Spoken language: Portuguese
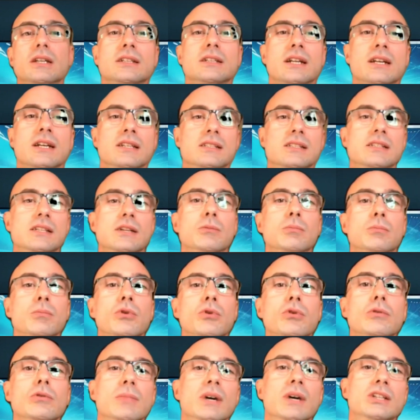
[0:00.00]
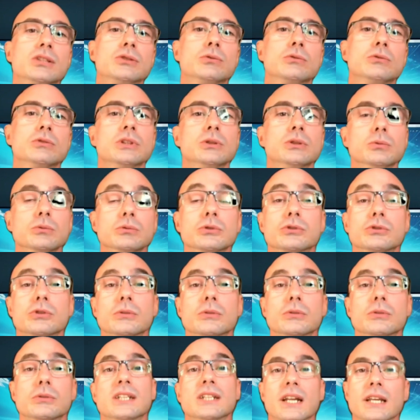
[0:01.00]
trazer um pouco mais de conteúdo
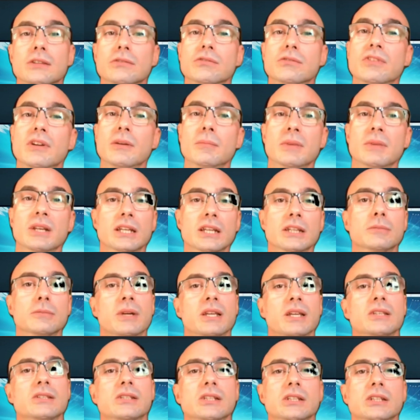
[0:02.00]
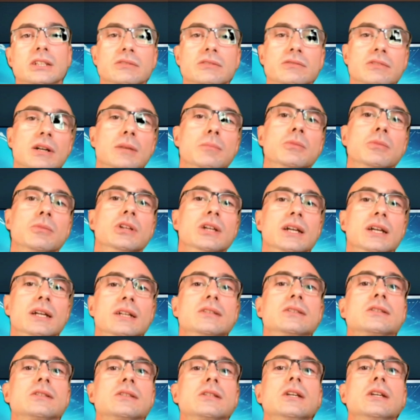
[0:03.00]
sobre treino feminino para incentivar
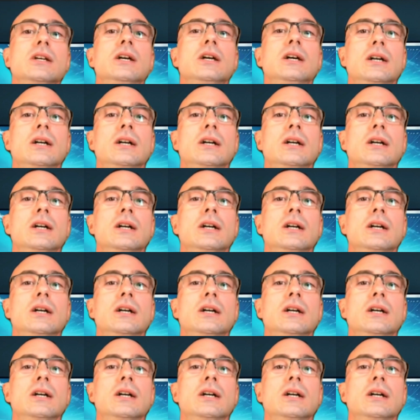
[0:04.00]
mulheres